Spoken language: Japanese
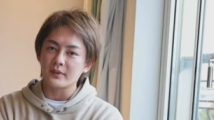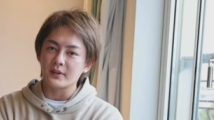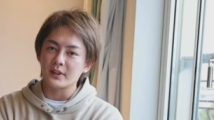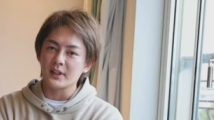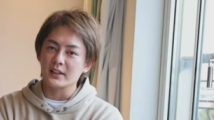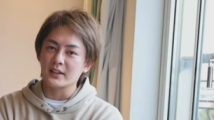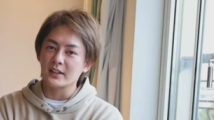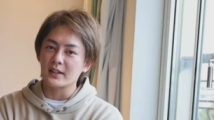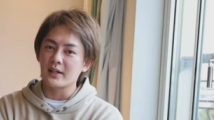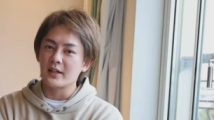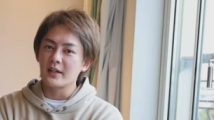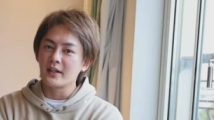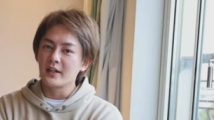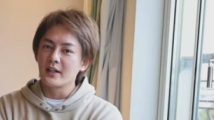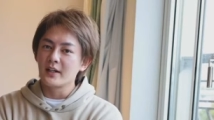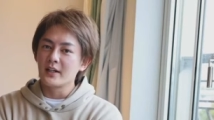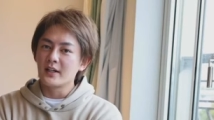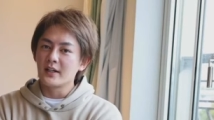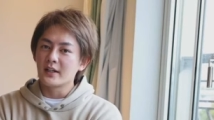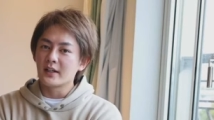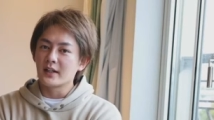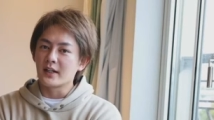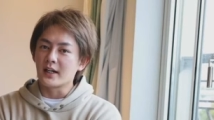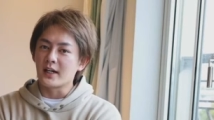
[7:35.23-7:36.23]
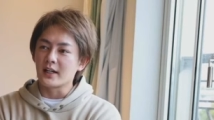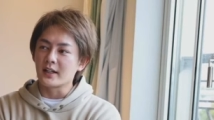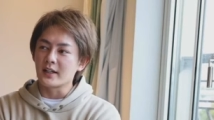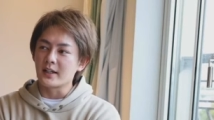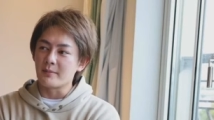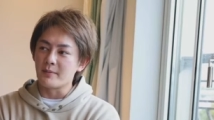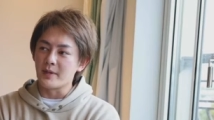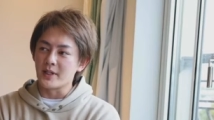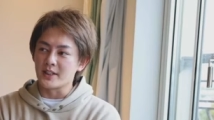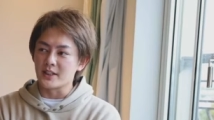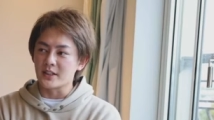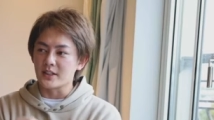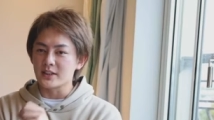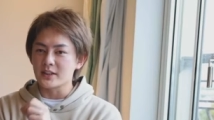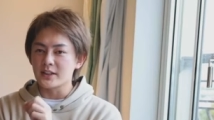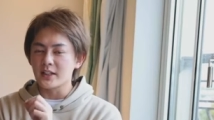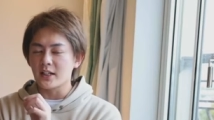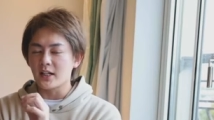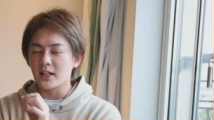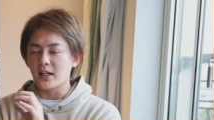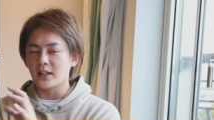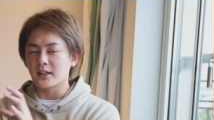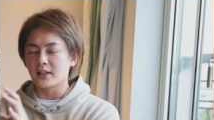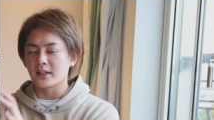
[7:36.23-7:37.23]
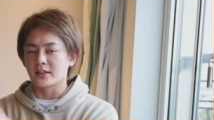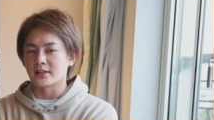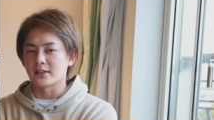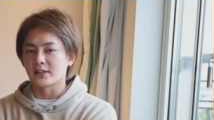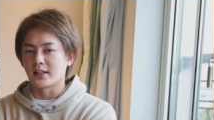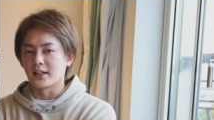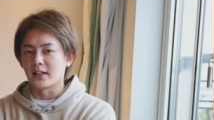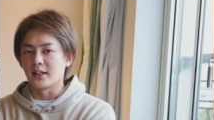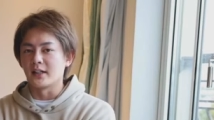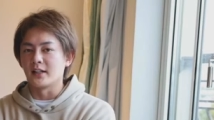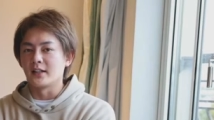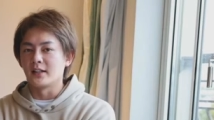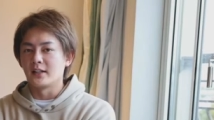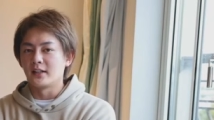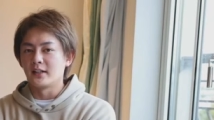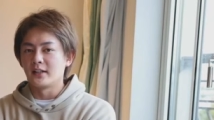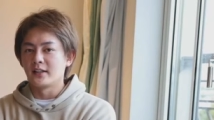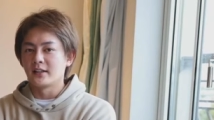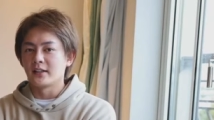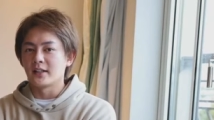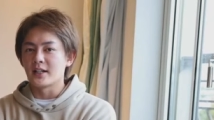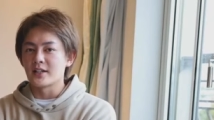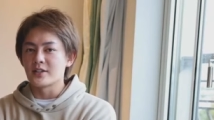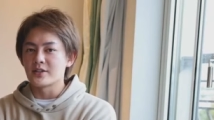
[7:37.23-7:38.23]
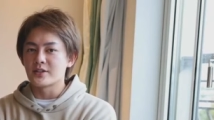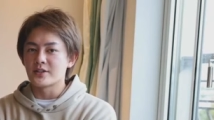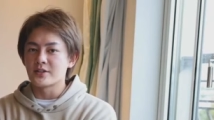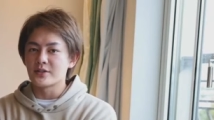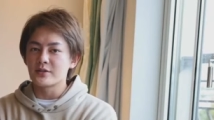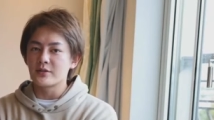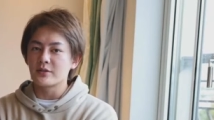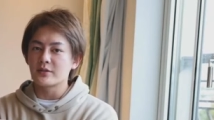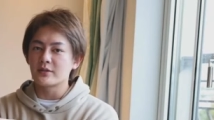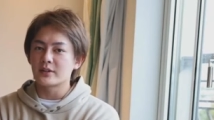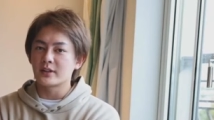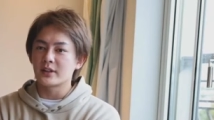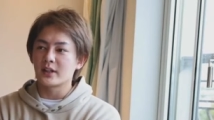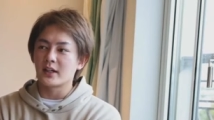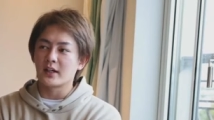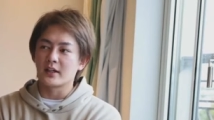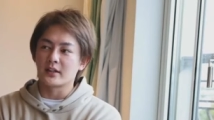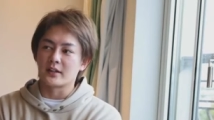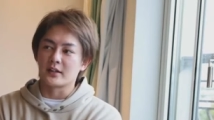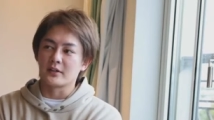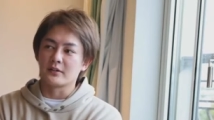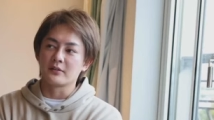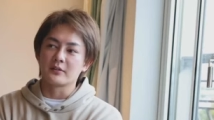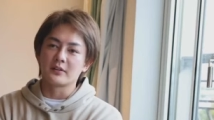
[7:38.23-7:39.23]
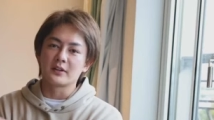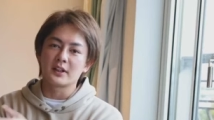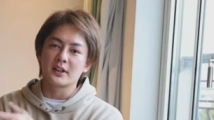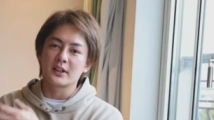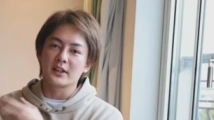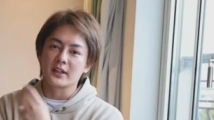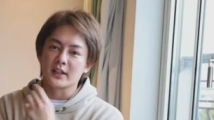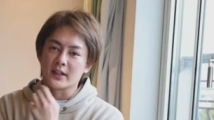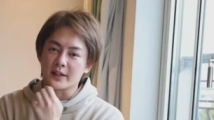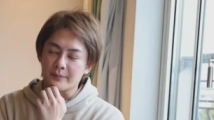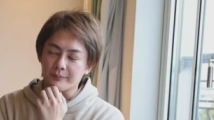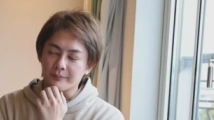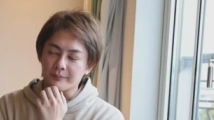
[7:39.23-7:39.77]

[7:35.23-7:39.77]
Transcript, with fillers: だって金めちゃくちゃかけてさ何十億ってかけて呼んできて